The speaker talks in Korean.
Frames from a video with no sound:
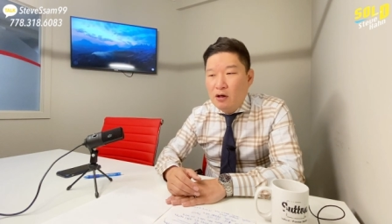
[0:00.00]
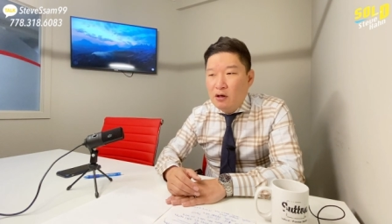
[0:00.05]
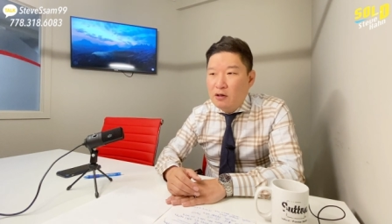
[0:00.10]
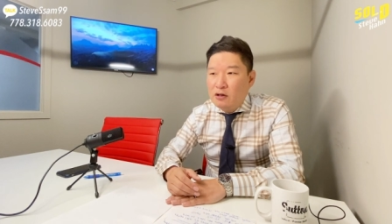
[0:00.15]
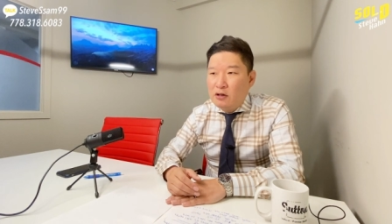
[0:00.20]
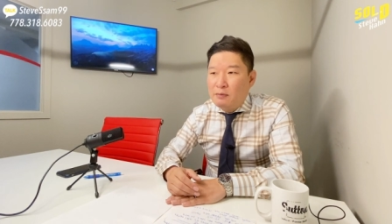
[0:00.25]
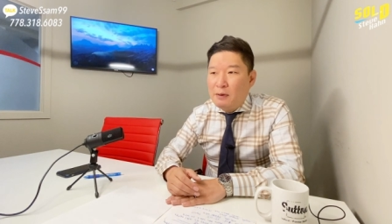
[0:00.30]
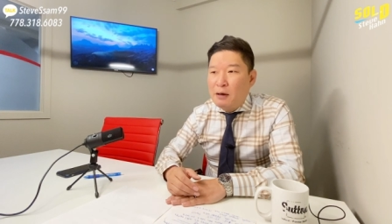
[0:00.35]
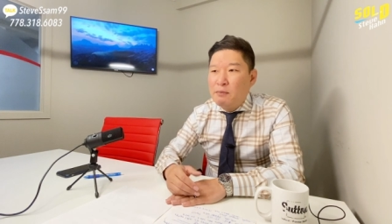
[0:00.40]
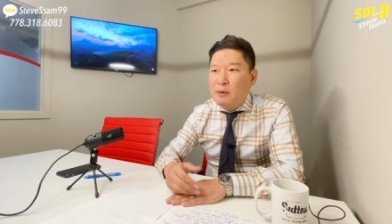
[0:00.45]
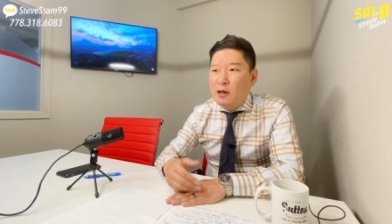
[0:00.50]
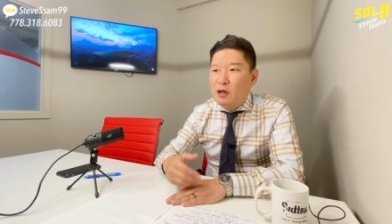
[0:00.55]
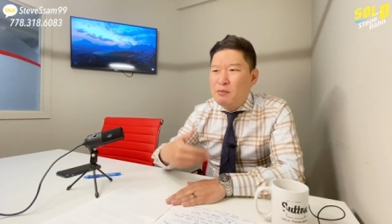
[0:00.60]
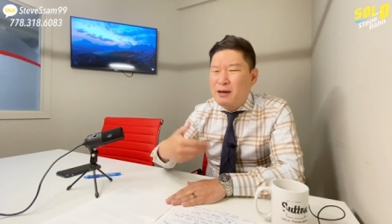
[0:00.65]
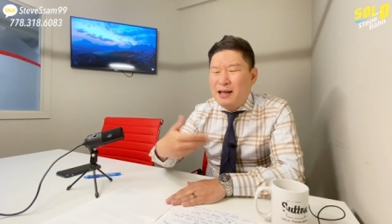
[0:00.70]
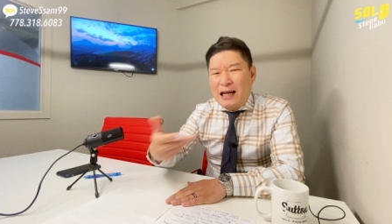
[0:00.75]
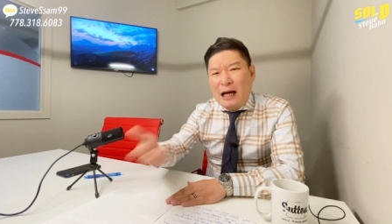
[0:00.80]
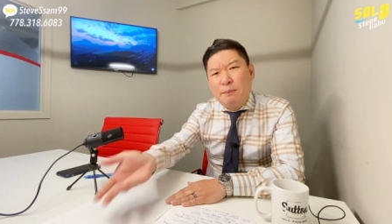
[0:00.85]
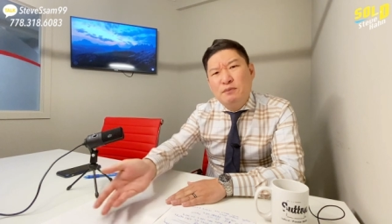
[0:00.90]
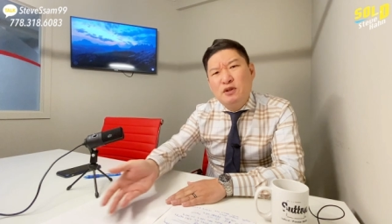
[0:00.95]
그래서 막말로
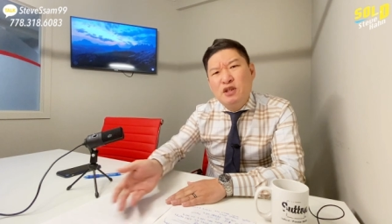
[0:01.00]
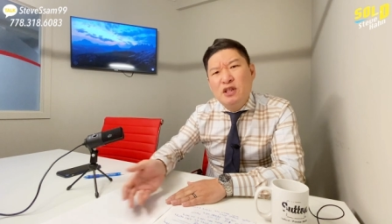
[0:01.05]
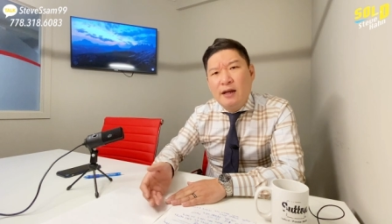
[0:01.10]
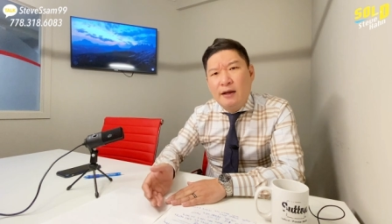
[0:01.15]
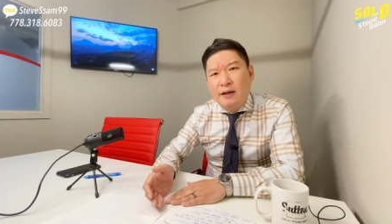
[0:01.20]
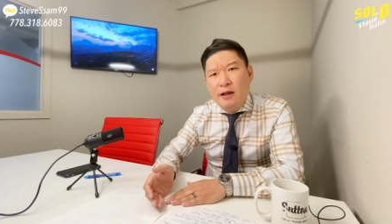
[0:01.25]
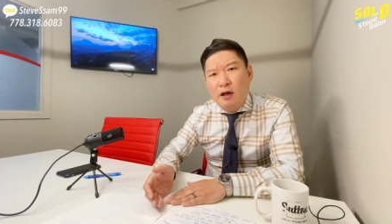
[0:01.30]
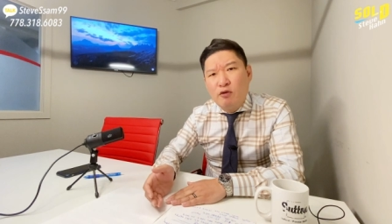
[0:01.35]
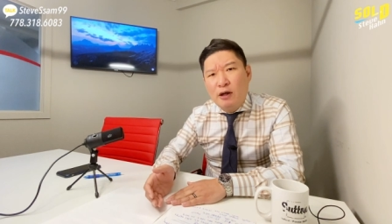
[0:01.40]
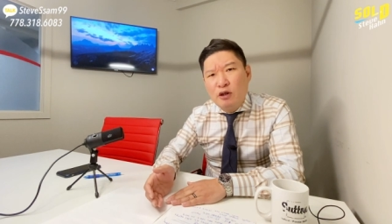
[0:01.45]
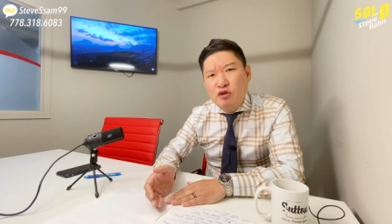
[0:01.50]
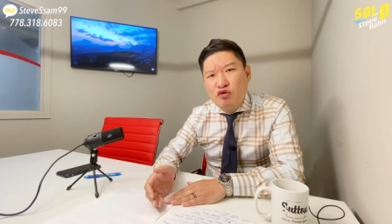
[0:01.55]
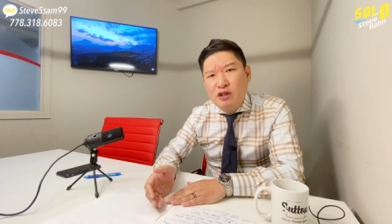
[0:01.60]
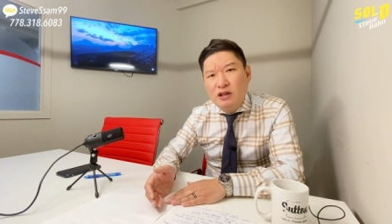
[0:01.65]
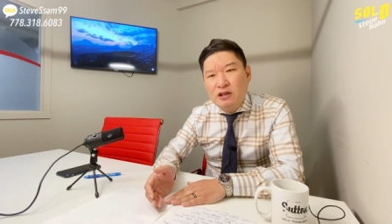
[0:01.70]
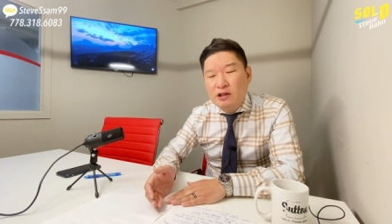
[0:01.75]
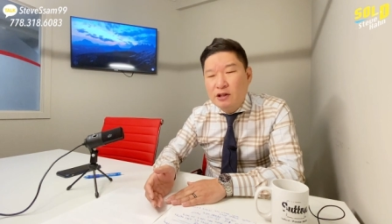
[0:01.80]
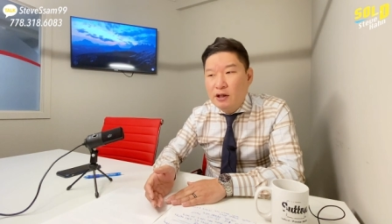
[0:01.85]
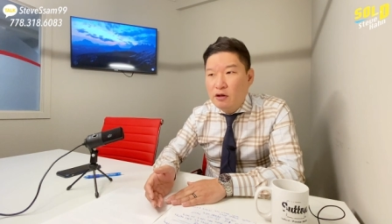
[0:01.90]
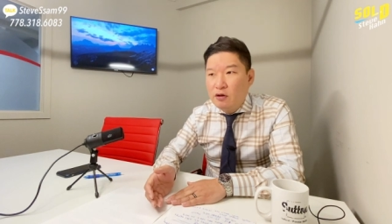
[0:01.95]
막 갑질한다고 할 수
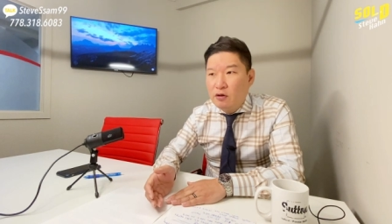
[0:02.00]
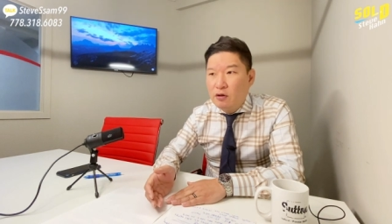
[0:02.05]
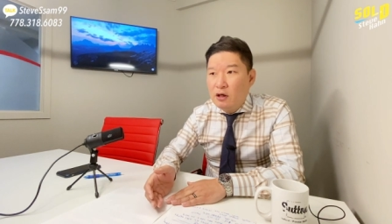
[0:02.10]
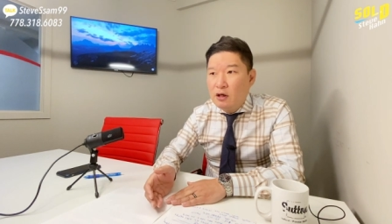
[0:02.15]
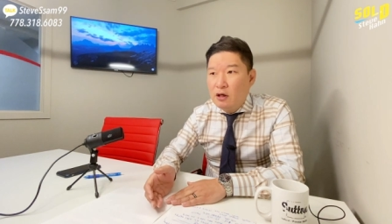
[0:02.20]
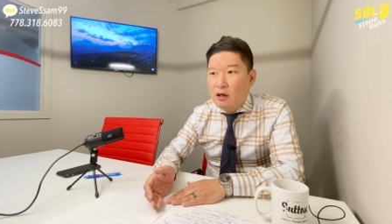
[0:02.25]
있는데요.